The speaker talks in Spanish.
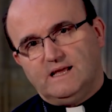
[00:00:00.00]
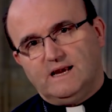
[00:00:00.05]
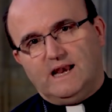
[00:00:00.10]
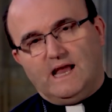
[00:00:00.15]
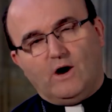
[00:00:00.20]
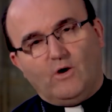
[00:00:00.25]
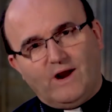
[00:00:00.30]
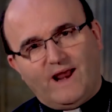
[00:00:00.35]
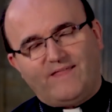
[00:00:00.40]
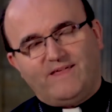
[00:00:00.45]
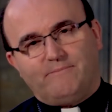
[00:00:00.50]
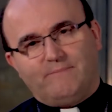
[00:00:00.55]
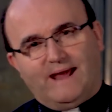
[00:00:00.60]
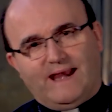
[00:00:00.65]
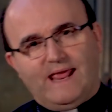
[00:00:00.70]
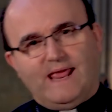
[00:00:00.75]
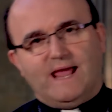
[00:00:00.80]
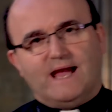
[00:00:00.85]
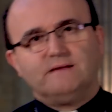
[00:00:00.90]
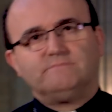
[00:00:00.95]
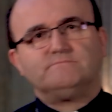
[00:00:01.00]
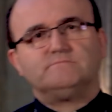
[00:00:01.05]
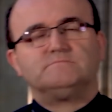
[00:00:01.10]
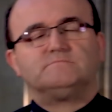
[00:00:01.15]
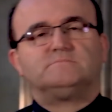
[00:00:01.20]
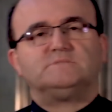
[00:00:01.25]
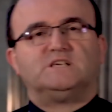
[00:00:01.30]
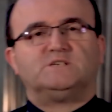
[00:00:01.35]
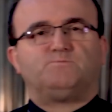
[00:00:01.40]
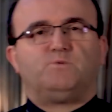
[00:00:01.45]
La hora de María
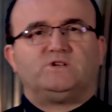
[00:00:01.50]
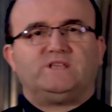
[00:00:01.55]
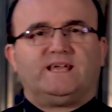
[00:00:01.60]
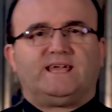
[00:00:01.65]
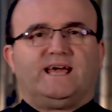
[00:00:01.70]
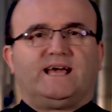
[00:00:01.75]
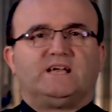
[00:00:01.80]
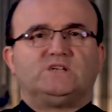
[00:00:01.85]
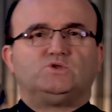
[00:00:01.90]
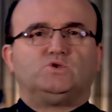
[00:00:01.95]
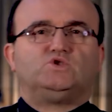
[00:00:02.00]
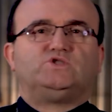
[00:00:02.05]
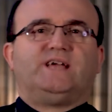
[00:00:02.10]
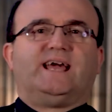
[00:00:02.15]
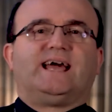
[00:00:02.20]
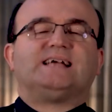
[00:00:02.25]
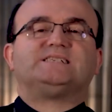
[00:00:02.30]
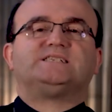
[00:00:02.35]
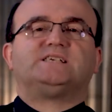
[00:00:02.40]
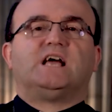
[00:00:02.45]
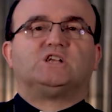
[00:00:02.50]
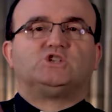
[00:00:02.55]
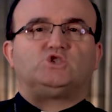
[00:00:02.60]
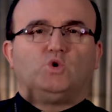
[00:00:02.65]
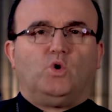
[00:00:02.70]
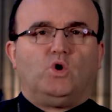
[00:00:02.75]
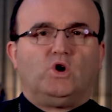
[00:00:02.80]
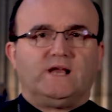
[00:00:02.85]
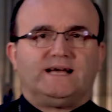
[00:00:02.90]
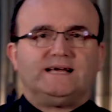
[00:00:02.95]
después de que Jesús llegase a
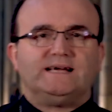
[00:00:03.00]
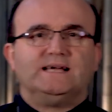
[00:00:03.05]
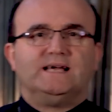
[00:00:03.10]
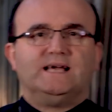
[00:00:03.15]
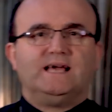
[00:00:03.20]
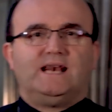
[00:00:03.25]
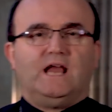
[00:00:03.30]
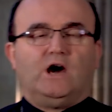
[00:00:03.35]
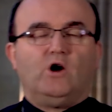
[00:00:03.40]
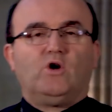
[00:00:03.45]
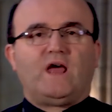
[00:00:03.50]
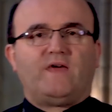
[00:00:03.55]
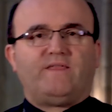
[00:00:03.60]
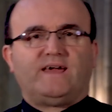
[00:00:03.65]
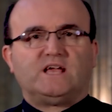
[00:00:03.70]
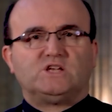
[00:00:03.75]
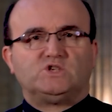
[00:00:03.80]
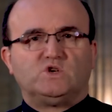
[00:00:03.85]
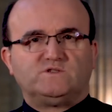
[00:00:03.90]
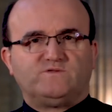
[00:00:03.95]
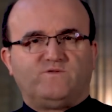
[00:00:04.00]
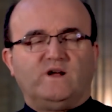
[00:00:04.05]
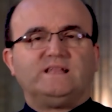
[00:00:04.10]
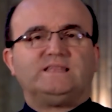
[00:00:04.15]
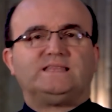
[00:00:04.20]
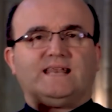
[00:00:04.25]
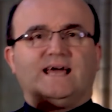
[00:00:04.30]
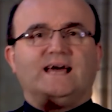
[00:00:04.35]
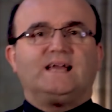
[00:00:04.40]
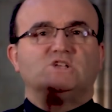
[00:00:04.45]
su hora, la hora de Jesús fue
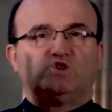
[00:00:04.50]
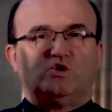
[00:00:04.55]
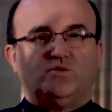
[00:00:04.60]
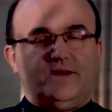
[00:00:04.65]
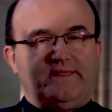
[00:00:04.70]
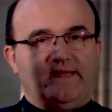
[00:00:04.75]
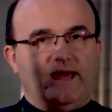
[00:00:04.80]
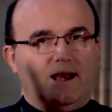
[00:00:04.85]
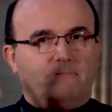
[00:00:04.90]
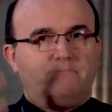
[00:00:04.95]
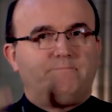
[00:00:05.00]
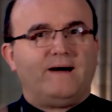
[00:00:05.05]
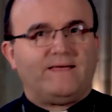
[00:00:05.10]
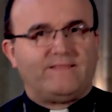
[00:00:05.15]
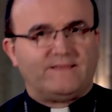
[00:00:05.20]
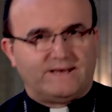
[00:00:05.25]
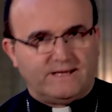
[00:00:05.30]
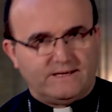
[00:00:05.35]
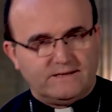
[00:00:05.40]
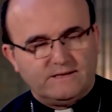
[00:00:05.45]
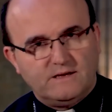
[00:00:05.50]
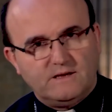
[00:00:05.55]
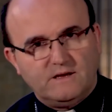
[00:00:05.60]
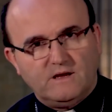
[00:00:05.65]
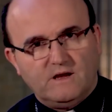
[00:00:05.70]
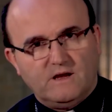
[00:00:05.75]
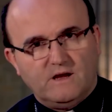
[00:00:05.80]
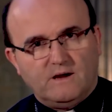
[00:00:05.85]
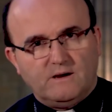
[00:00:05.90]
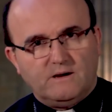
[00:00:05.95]
entregar su vida al Padre
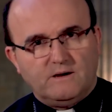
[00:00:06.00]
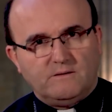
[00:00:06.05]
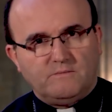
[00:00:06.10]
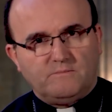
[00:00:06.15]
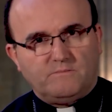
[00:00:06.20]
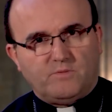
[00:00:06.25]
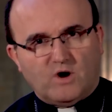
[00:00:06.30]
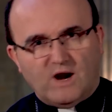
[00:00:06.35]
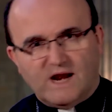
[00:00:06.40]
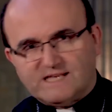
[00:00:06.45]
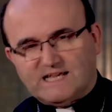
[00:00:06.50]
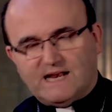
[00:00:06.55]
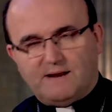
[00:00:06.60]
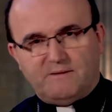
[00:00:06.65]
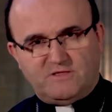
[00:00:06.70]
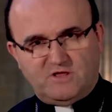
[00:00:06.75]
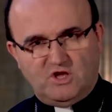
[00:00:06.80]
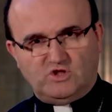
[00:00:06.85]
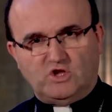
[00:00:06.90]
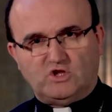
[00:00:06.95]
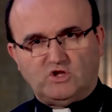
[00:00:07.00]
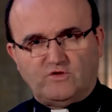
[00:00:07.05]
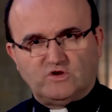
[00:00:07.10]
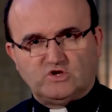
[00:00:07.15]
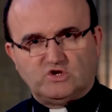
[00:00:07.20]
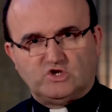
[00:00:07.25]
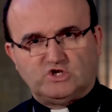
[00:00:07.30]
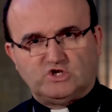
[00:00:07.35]
por la salvación de todos